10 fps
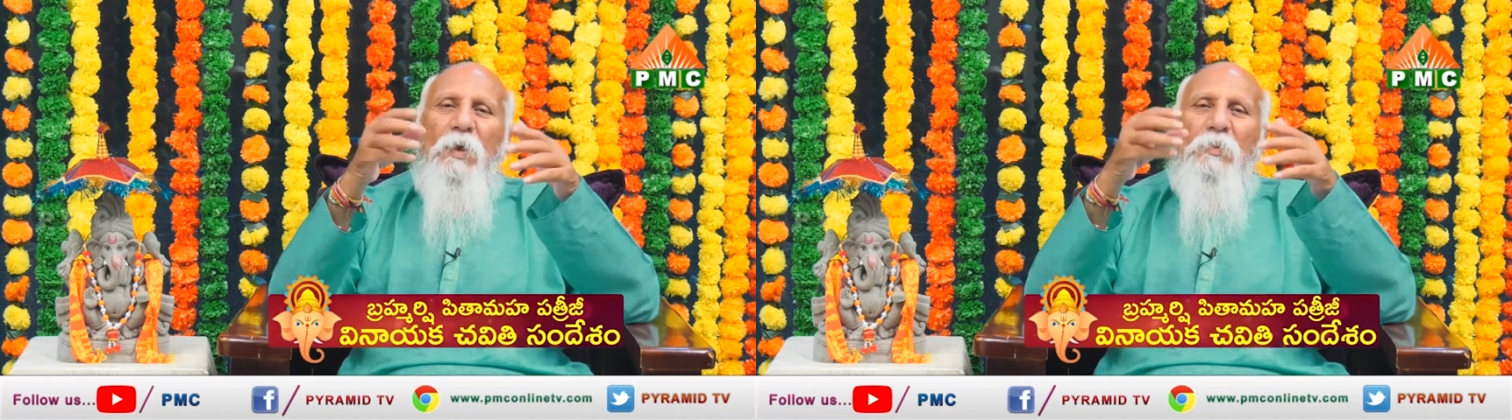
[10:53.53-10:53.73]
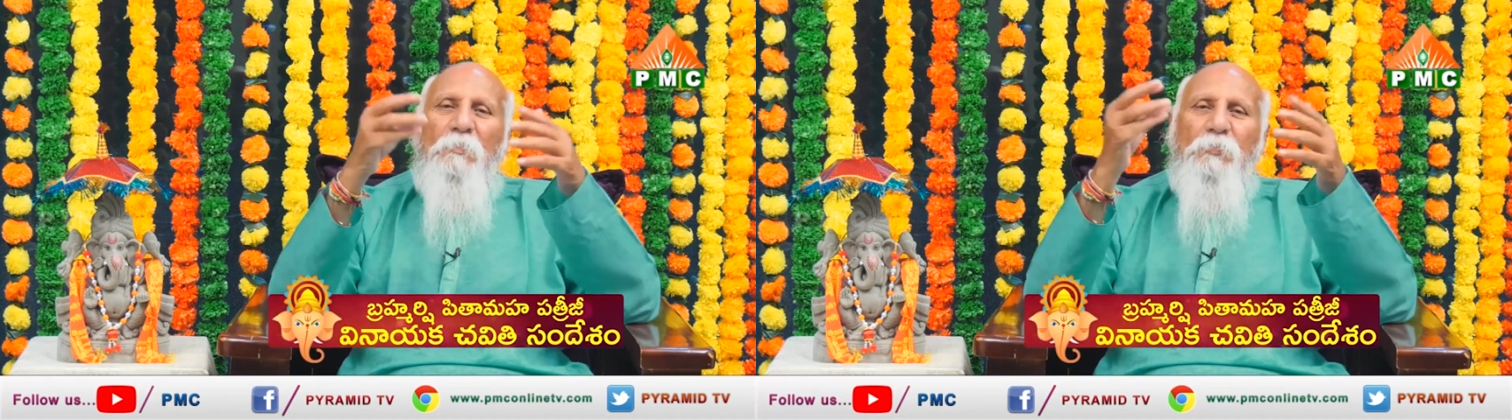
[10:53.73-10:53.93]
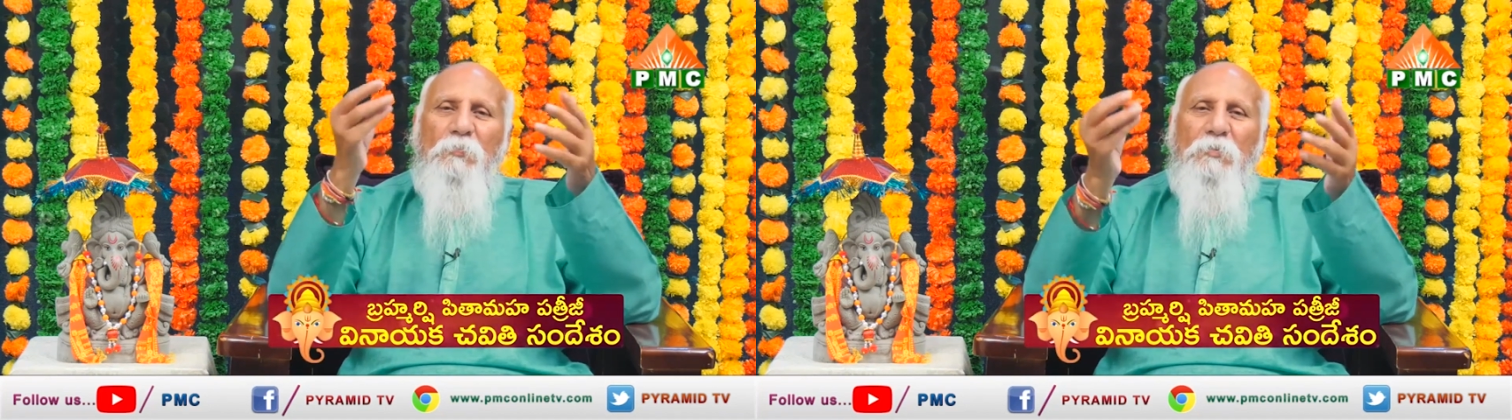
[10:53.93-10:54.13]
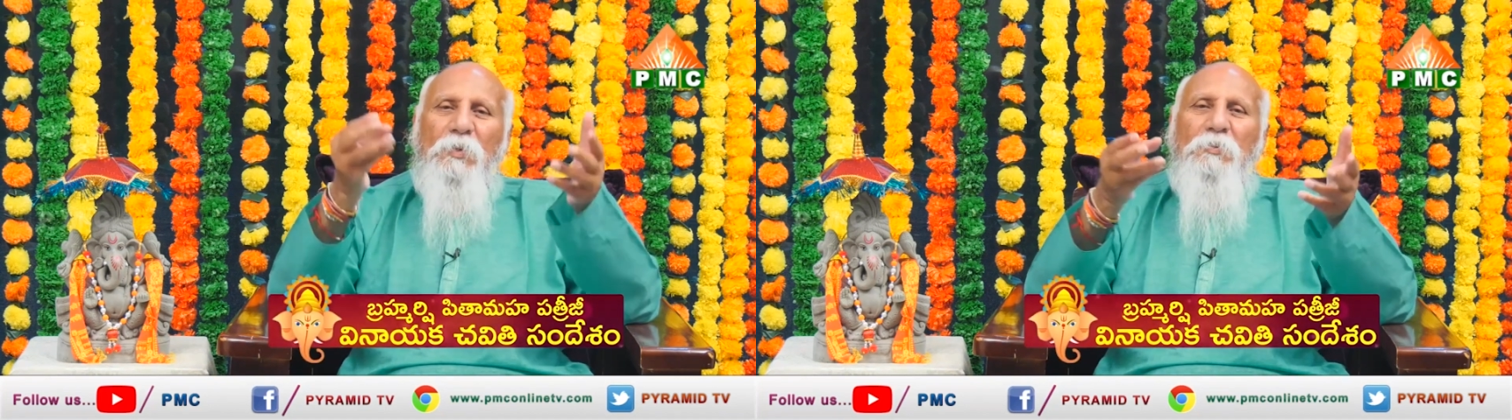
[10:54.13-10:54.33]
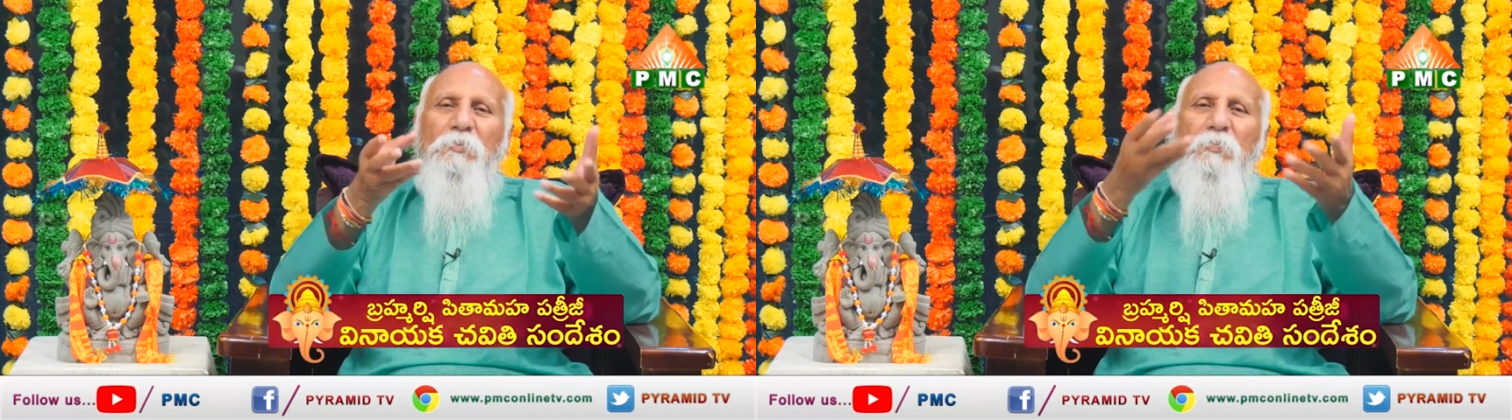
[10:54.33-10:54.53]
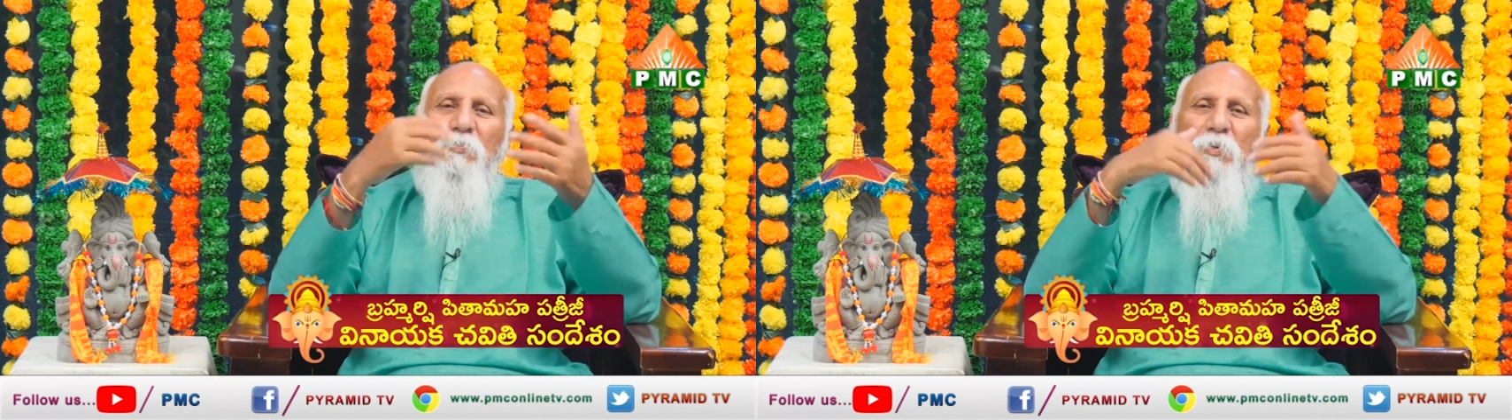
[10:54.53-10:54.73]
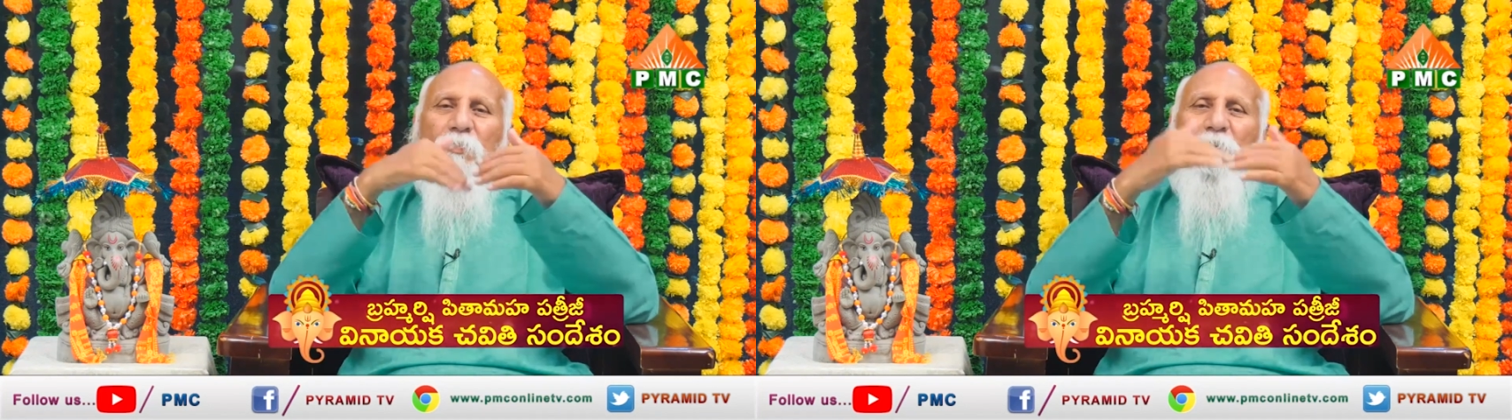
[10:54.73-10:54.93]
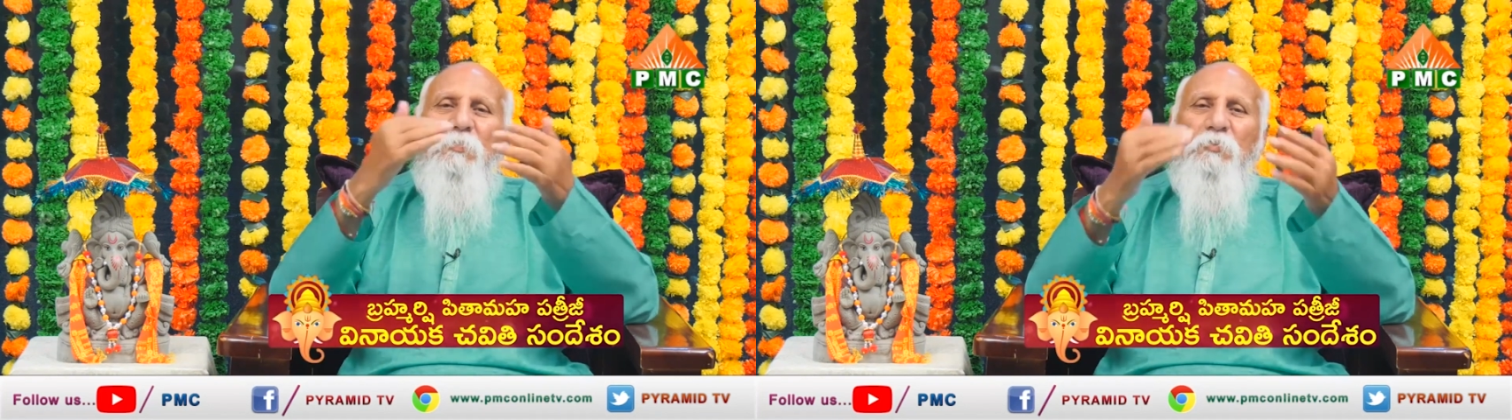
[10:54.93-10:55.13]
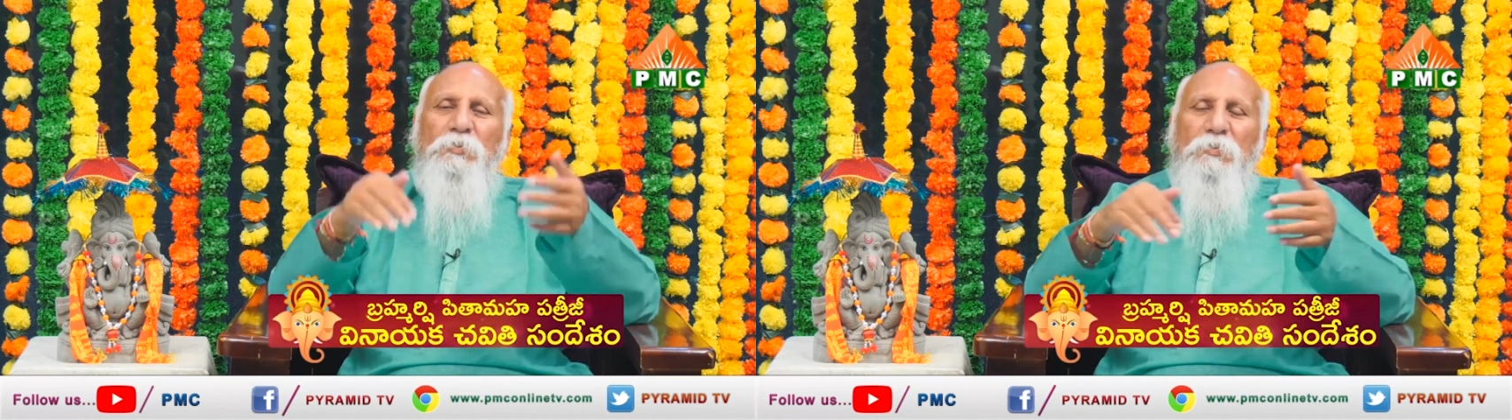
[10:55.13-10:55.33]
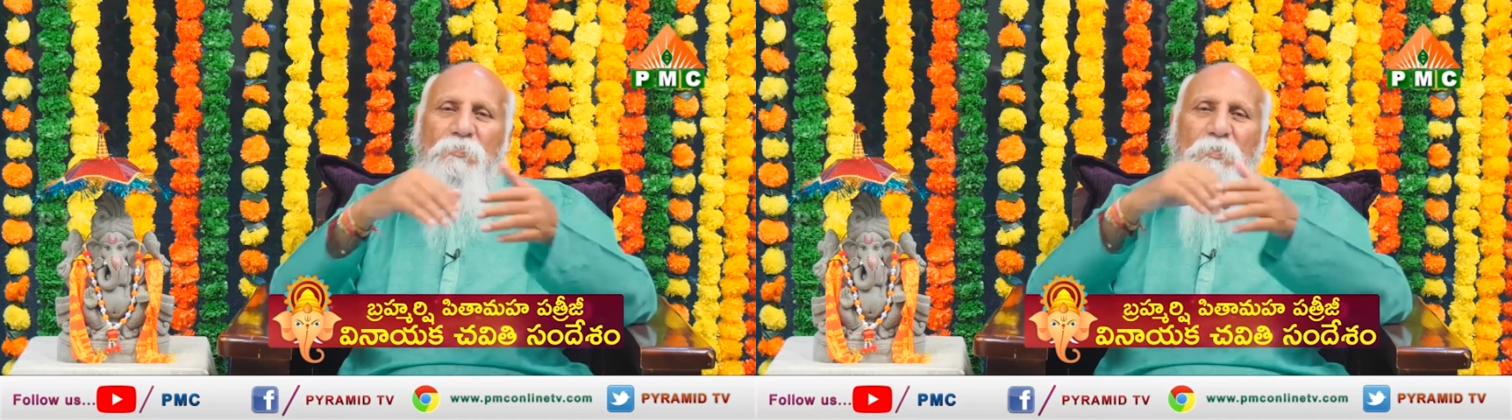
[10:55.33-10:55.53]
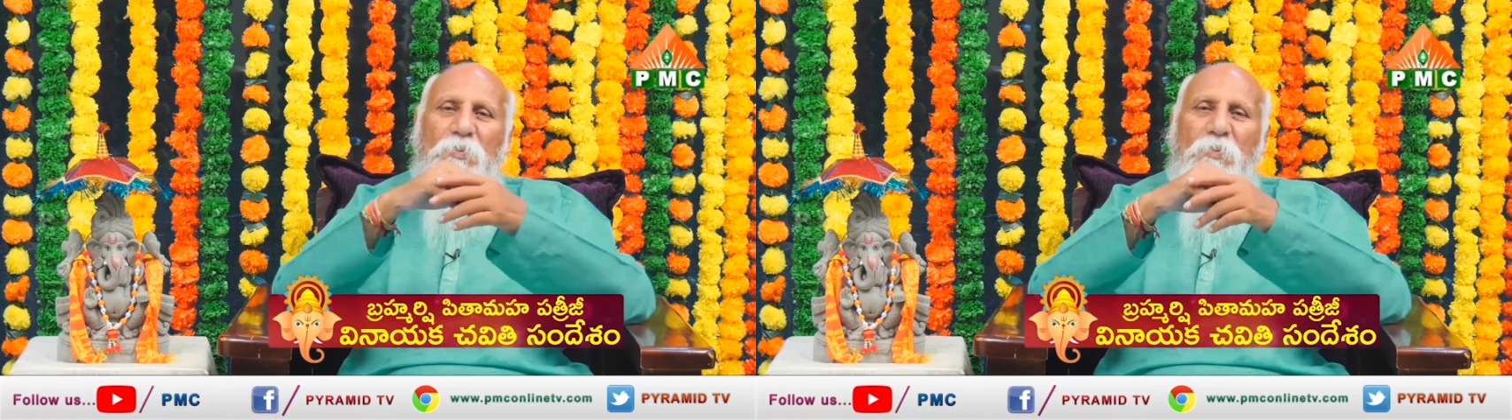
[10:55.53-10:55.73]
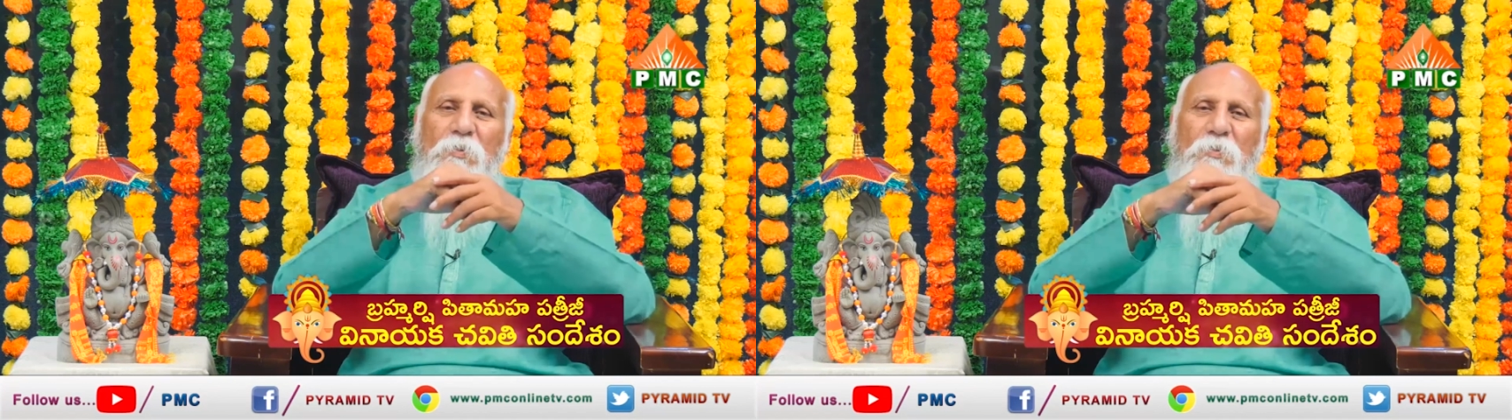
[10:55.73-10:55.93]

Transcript: ఆయన ఎప్పుడు ఉండరాలు తింటూ ఉంటాడు పెద్ద బొజ్జు చేసుకుని